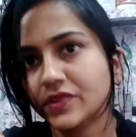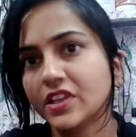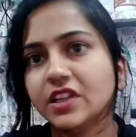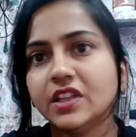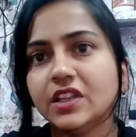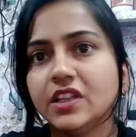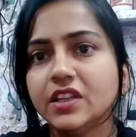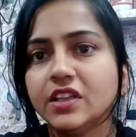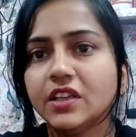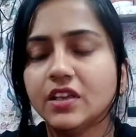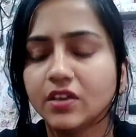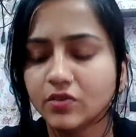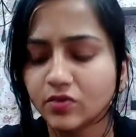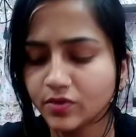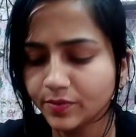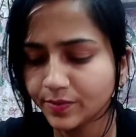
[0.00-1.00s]
ये नहीं
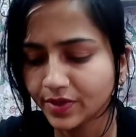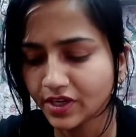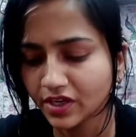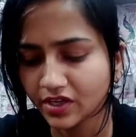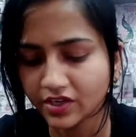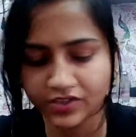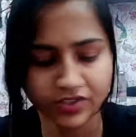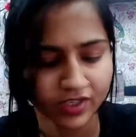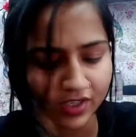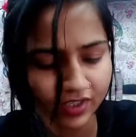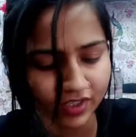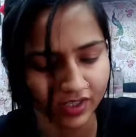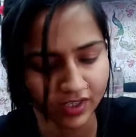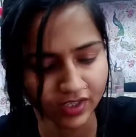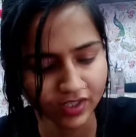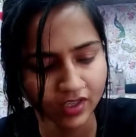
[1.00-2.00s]
कि कोई बेकार
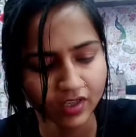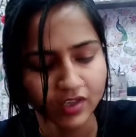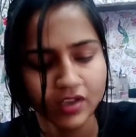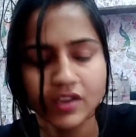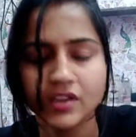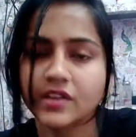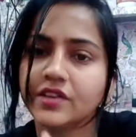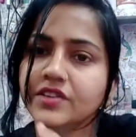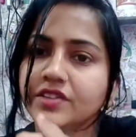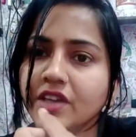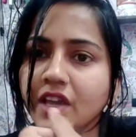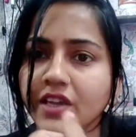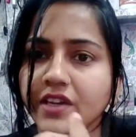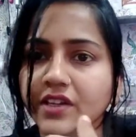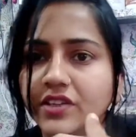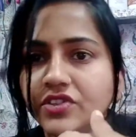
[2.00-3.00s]
शाइन नहीं है
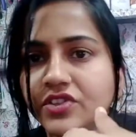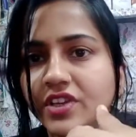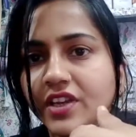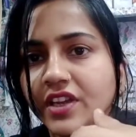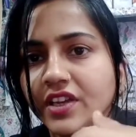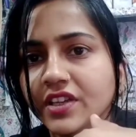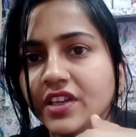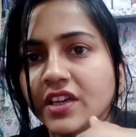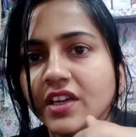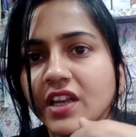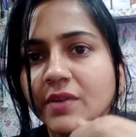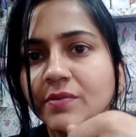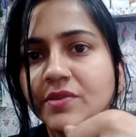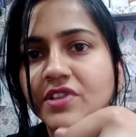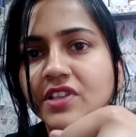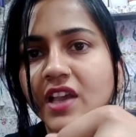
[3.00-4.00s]
शाइन अच्छी है यानी कि अगर
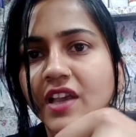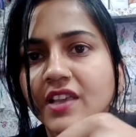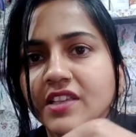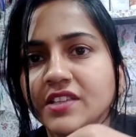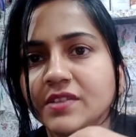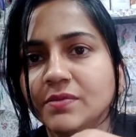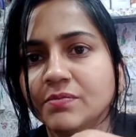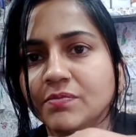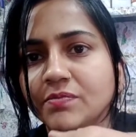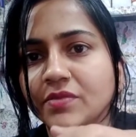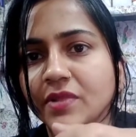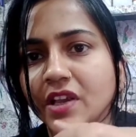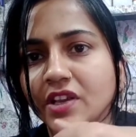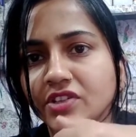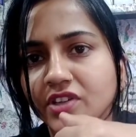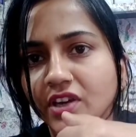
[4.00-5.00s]
हम इसके आइज़
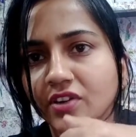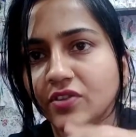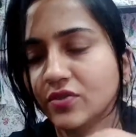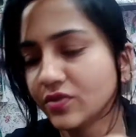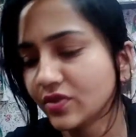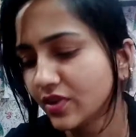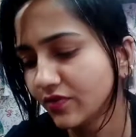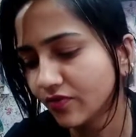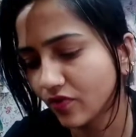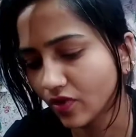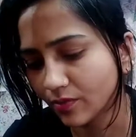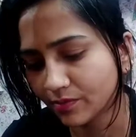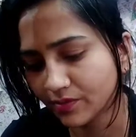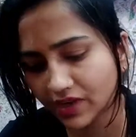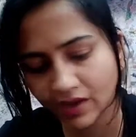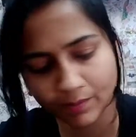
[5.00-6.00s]
शेडो की
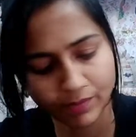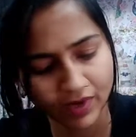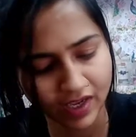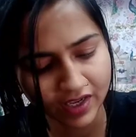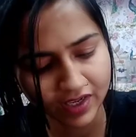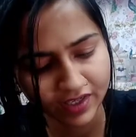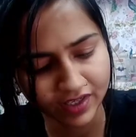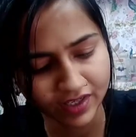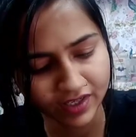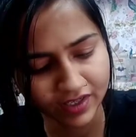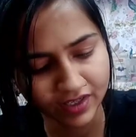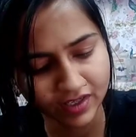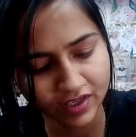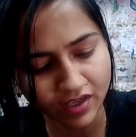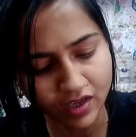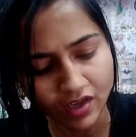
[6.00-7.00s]
फॉर्म में अप्लाई
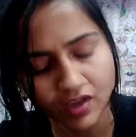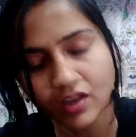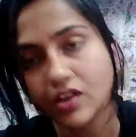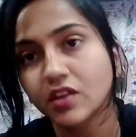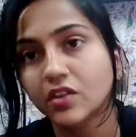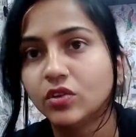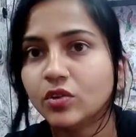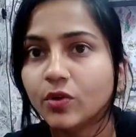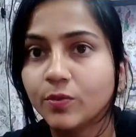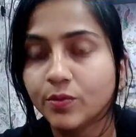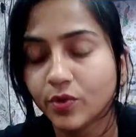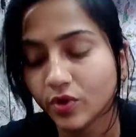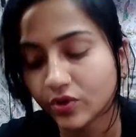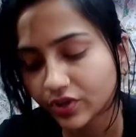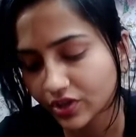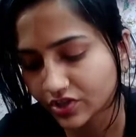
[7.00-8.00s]
करेंगे तो
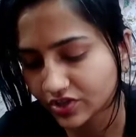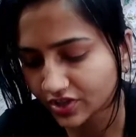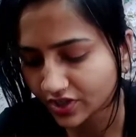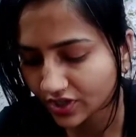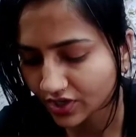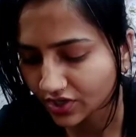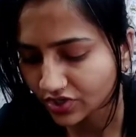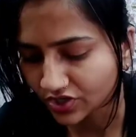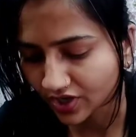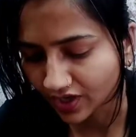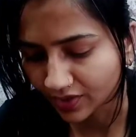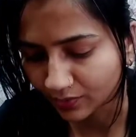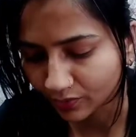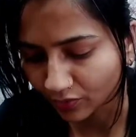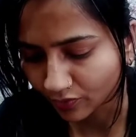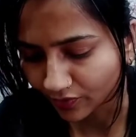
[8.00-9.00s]
बहुत अच्छी ये
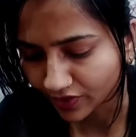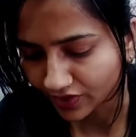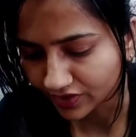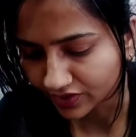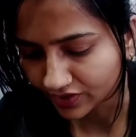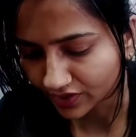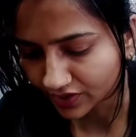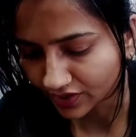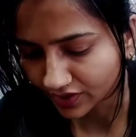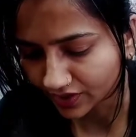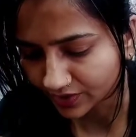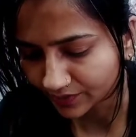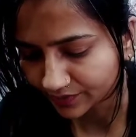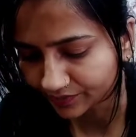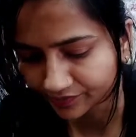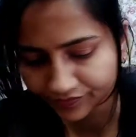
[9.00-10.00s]
शाइन प्रोवाइड
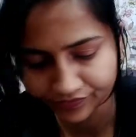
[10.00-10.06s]
करेगा